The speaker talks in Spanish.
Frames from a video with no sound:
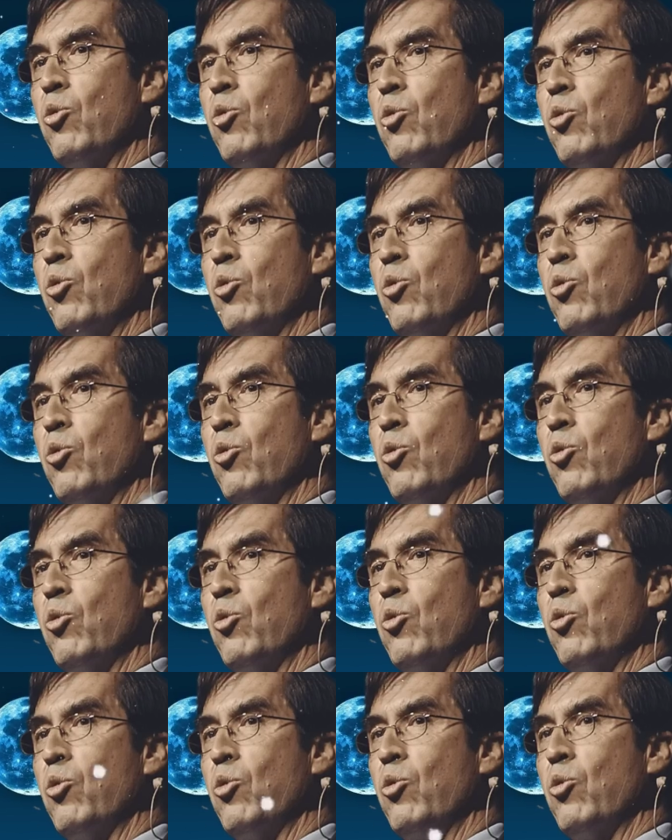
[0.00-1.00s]
Todo tiene un
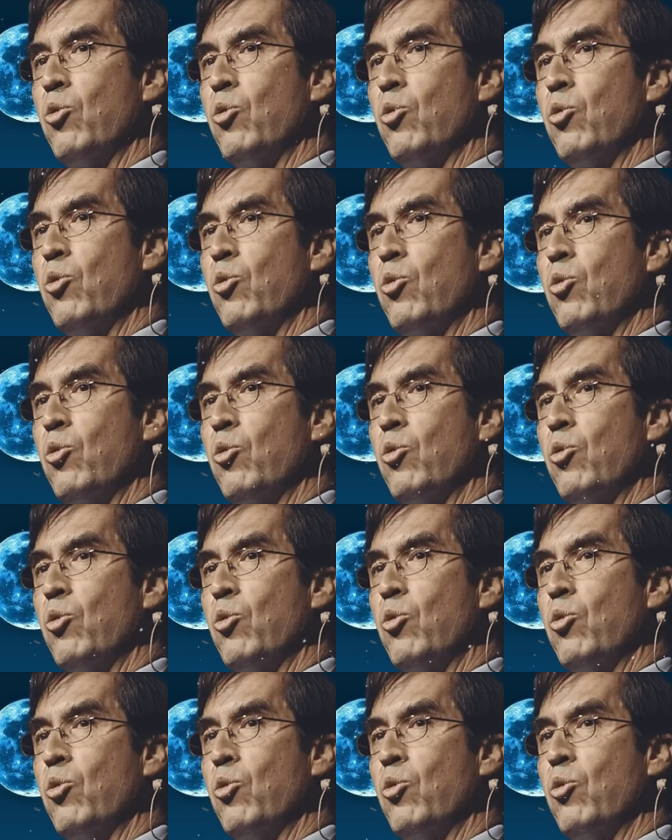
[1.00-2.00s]
componente fashion,